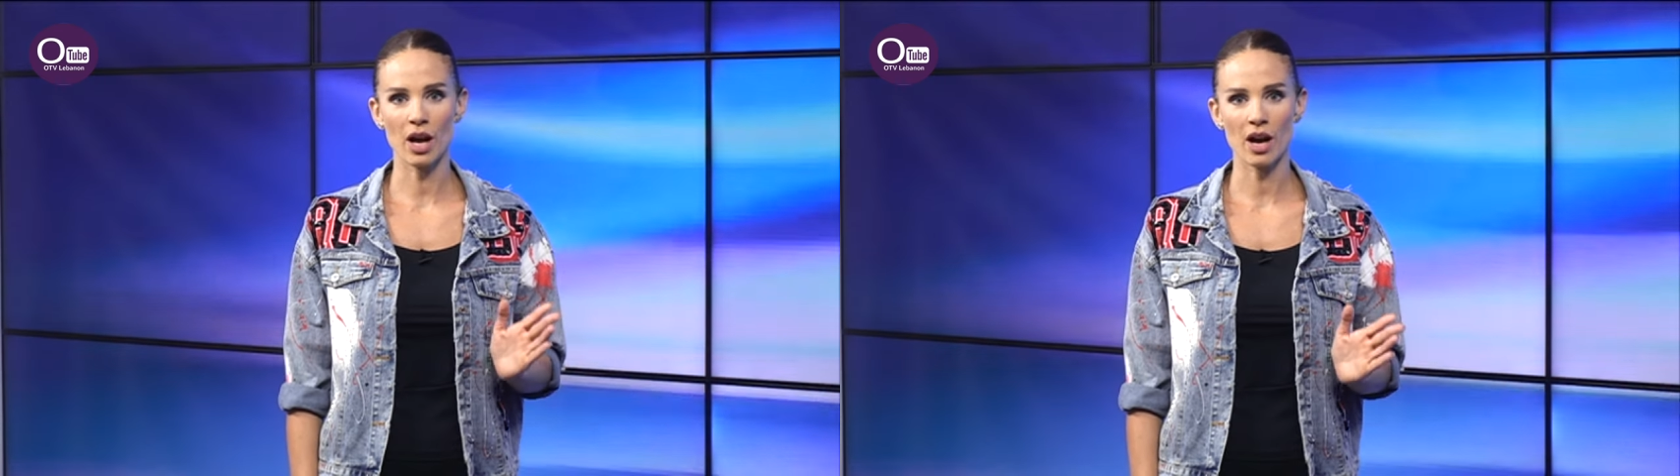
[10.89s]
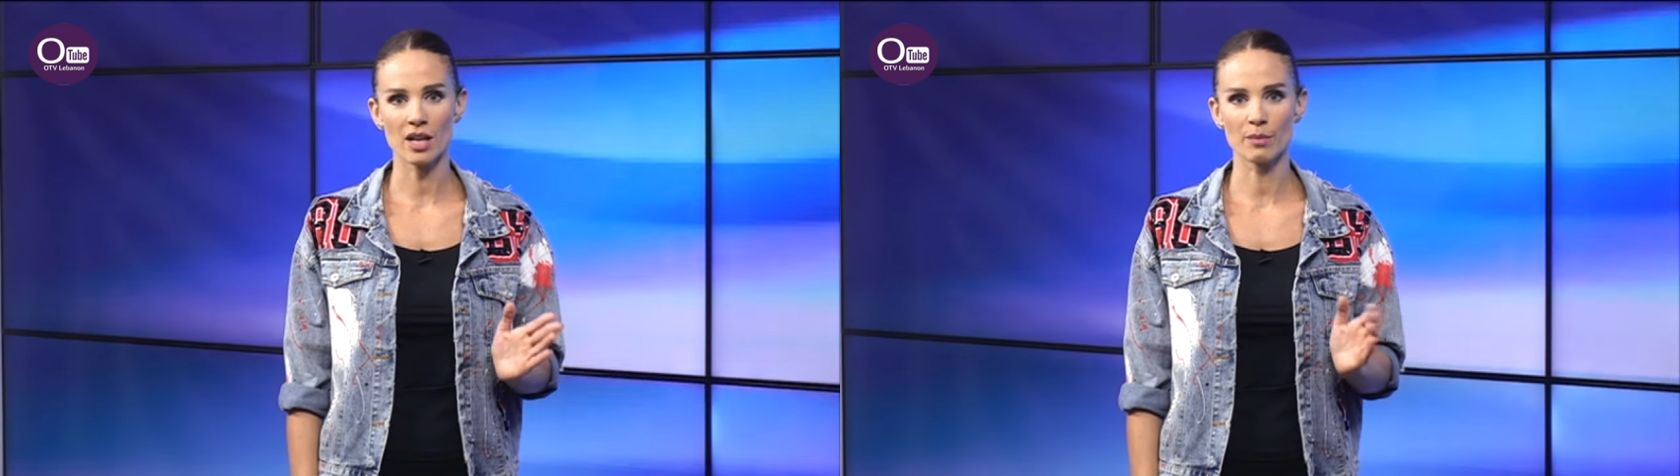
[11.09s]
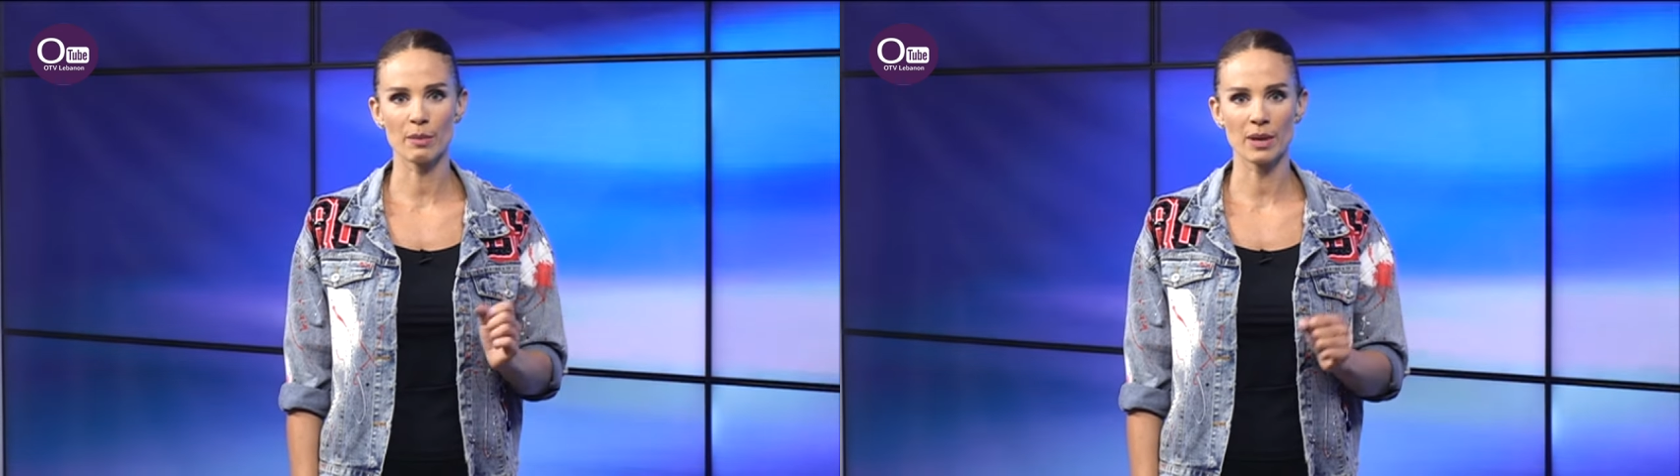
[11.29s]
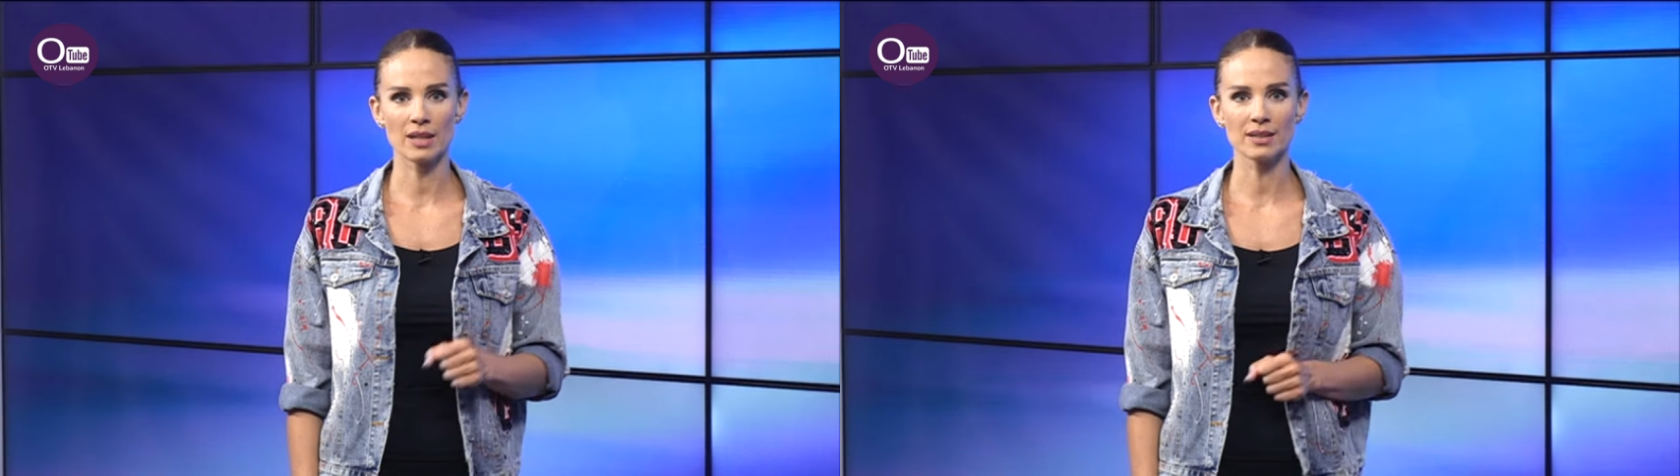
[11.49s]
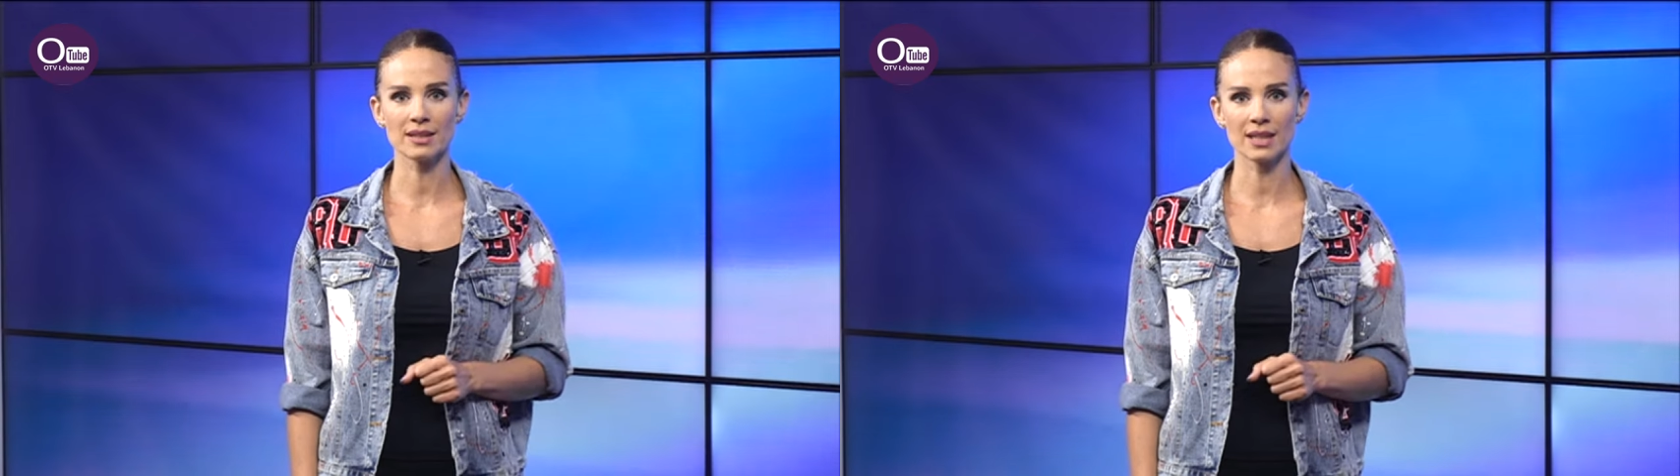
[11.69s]
حار
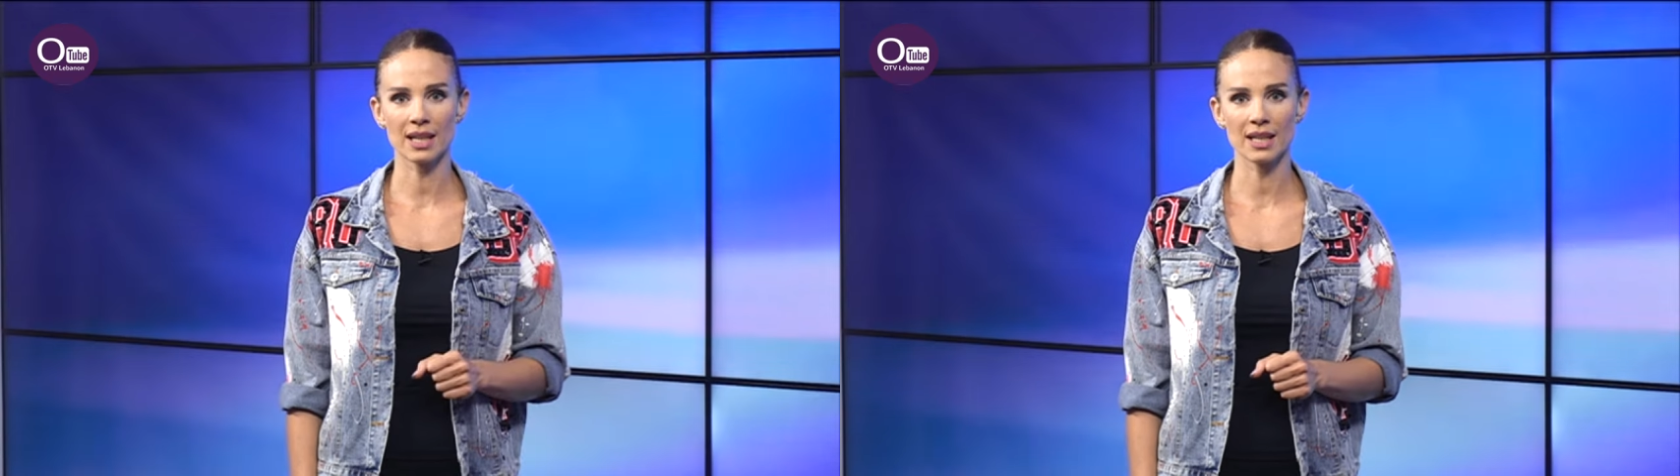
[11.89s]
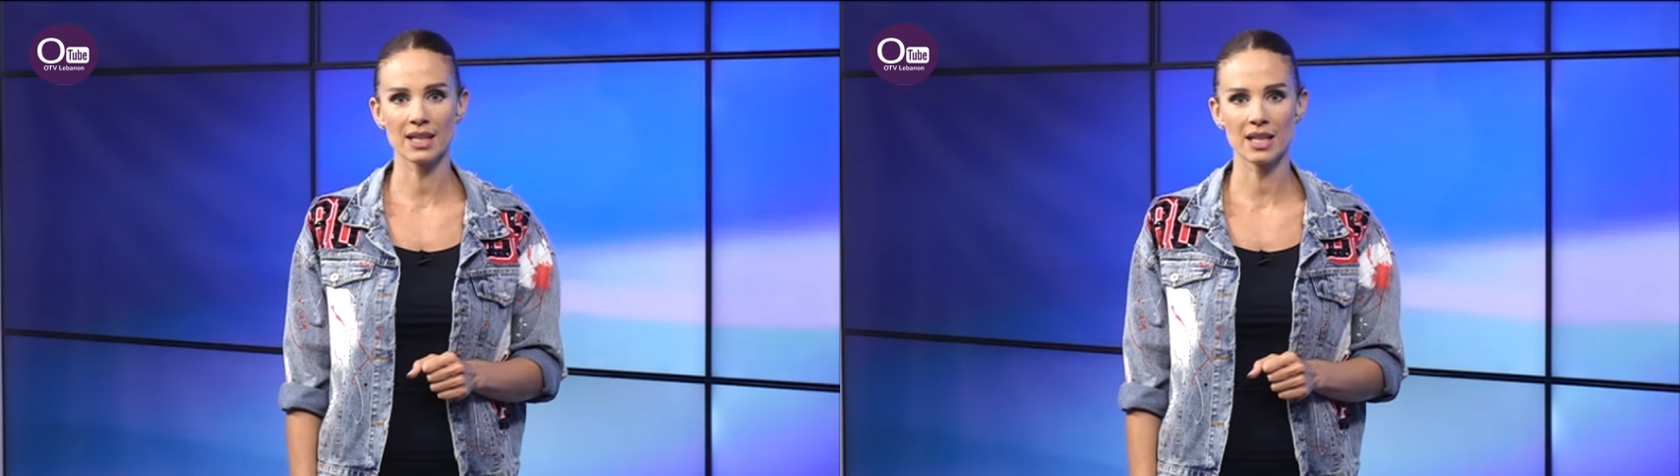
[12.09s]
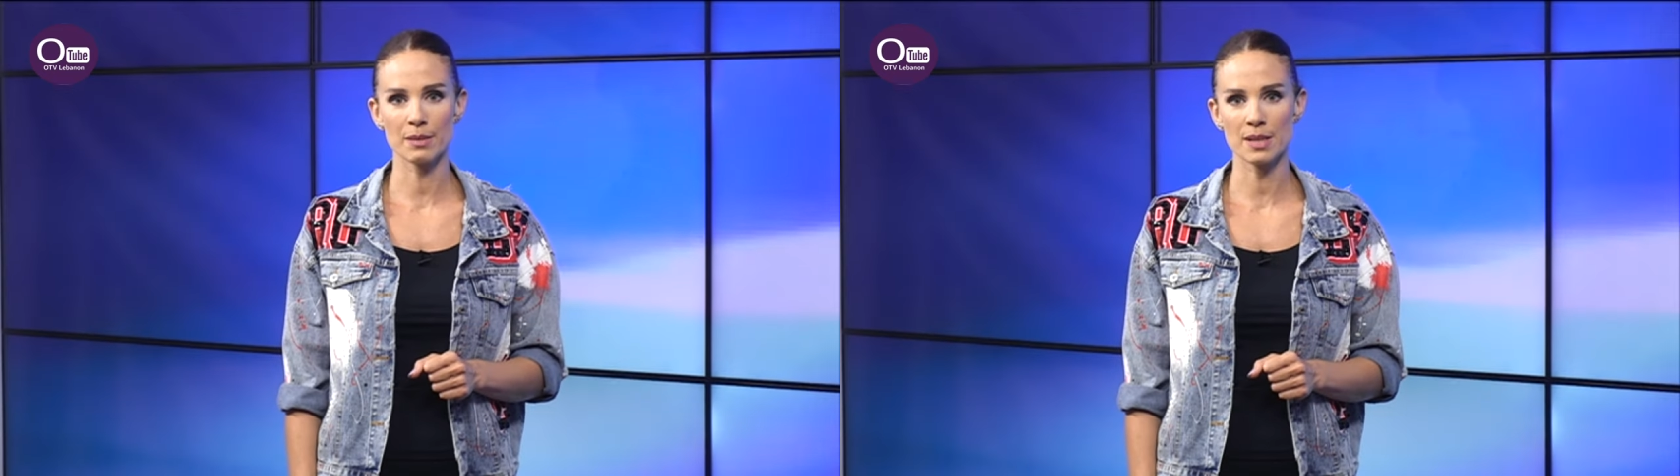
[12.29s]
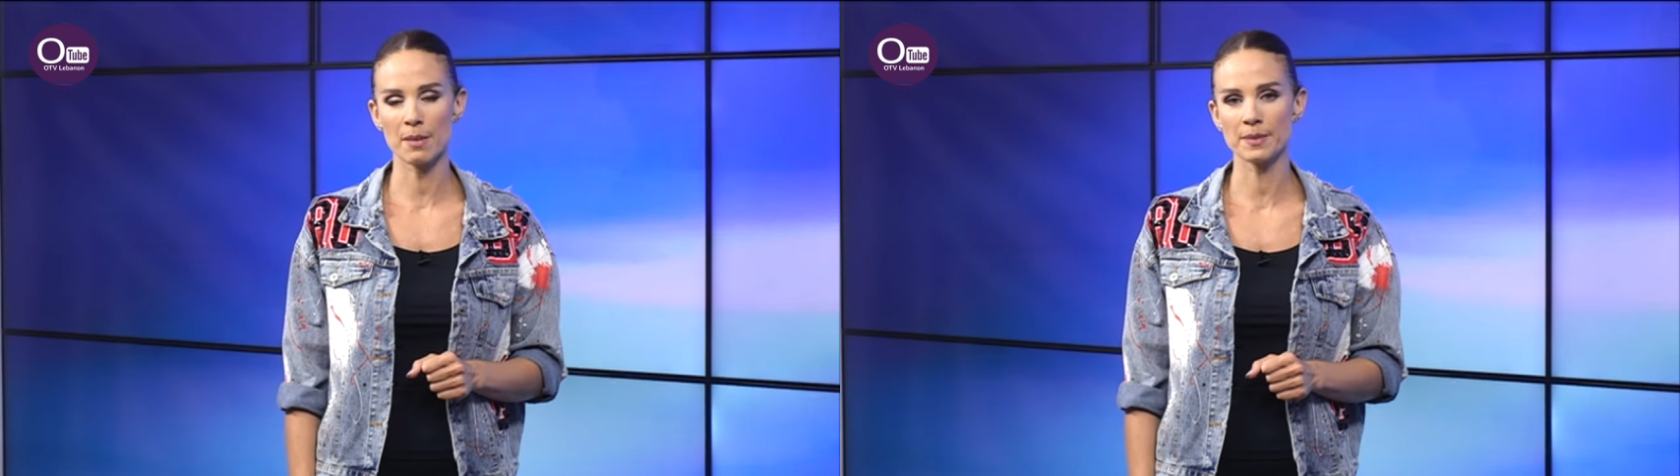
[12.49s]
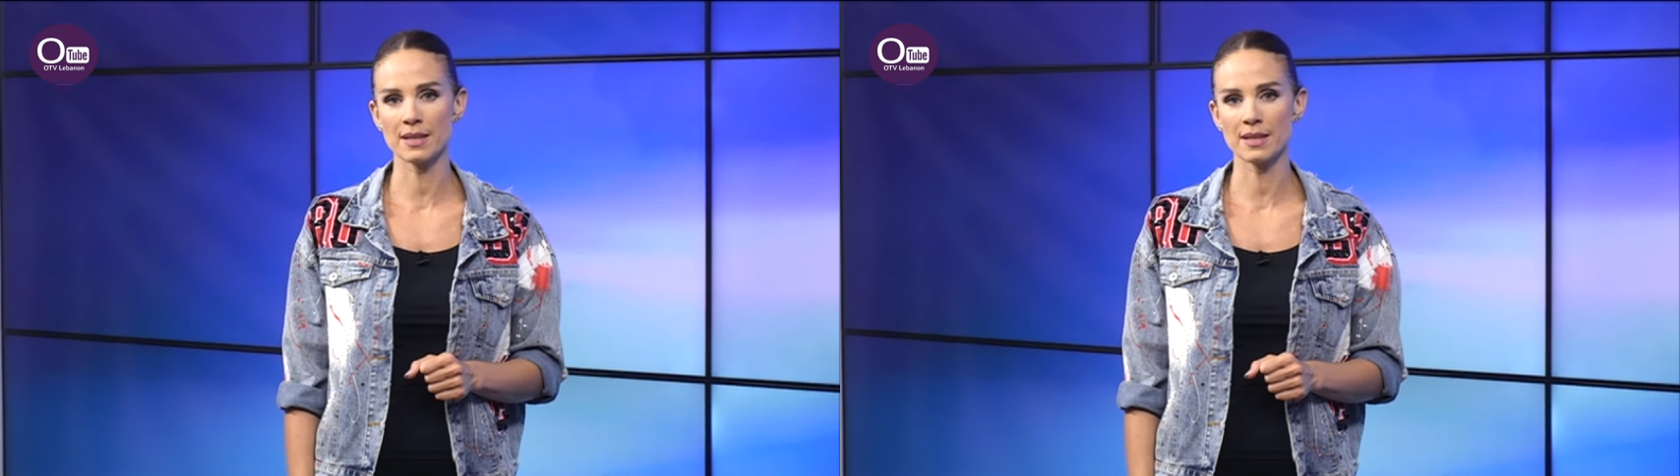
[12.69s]
بالمناطق الداخليه بسبب